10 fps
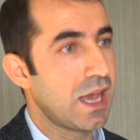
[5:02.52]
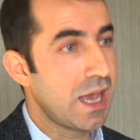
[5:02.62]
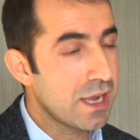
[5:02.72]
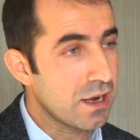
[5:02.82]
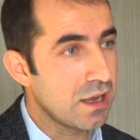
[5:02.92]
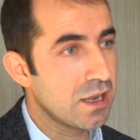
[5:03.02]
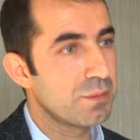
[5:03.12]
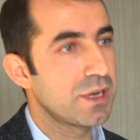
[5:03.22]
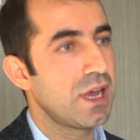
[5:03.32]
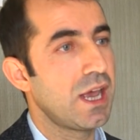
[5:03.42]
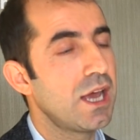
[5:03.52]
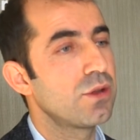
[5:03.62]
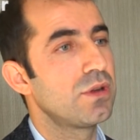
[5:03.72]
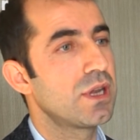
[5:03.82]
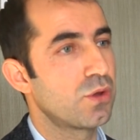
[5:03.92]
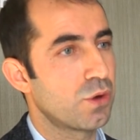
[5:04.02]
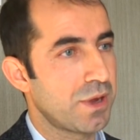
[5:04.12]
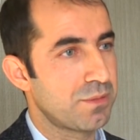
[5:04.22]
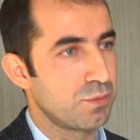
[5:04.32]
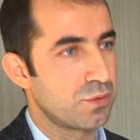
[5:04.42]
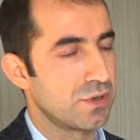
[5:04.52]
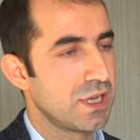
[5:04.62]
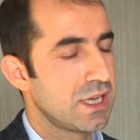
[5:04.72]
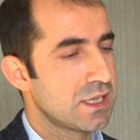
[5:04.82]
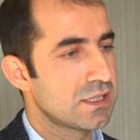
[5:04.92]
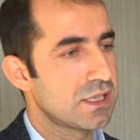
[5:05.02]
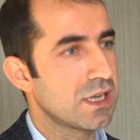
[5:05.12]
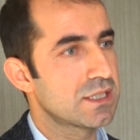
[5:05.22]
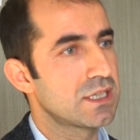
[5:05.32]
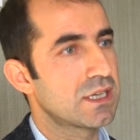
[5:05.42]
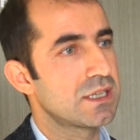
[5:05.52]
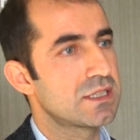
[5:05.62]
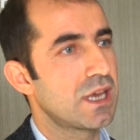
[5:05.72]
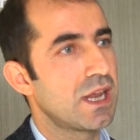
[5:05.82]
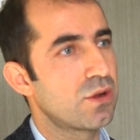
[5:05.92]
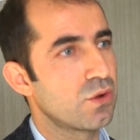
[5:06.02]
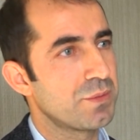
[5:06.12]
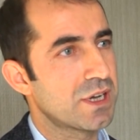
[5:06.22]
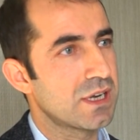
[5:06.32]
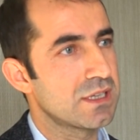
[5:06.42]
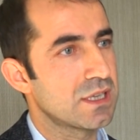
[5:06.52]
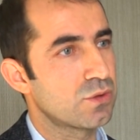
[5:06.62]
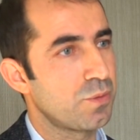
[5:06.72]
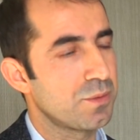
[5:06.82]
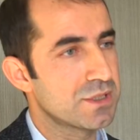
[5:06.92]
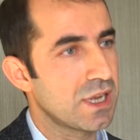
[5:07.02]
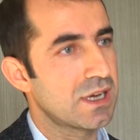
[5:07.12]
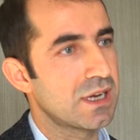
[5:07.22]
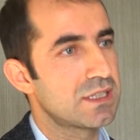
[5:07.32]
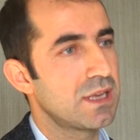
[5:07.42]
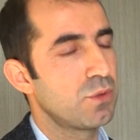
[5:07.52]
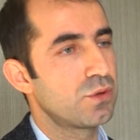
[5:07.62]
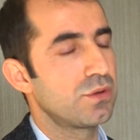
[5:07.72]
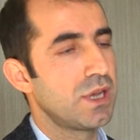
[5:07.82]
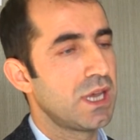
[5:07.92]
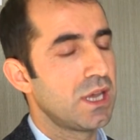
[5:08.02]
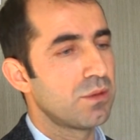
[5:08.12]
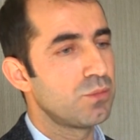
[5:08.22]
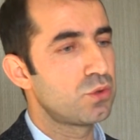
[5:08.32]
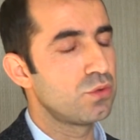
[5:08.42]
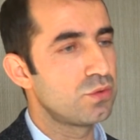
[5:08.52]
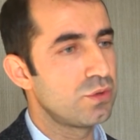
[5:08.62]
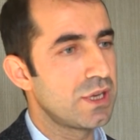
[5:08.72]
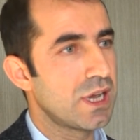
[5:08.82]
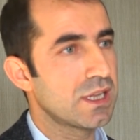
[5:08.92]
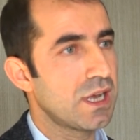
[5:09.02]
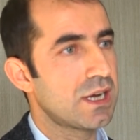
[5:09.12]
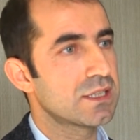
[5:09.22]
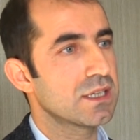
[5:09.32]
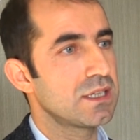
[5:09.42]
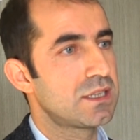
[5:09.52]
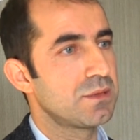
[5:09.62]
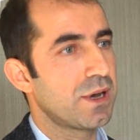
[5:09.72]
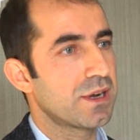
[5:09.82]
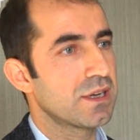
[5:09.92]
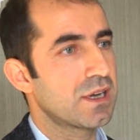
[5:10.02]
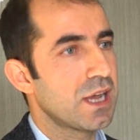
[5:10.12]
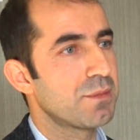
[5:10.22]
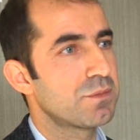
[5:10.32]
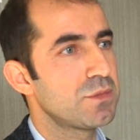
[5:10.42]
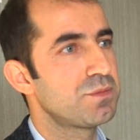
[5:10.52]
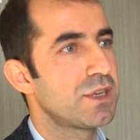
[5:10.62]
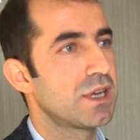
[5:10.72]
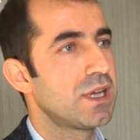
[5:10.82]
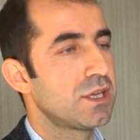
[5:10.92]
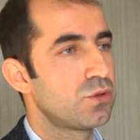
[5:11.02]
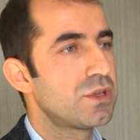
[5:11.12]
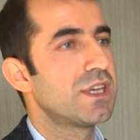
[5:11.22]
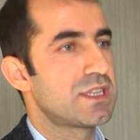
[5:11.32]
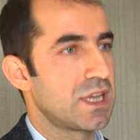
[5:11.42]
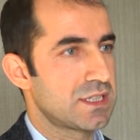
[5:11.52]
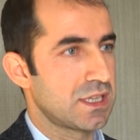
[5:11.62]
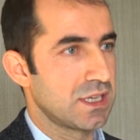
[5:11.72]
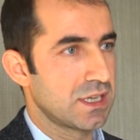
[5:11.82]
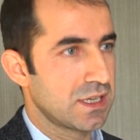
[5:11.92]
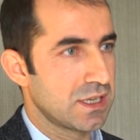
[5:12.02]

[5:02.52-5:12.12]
her anlamıyla, her yönüyle görmek mümkün. Siyasi krizden, ekonomik krize, toplumsal krizden bugün bütün dünyada artık itibarını kaybetmiş bir Türkiye siyaseti e,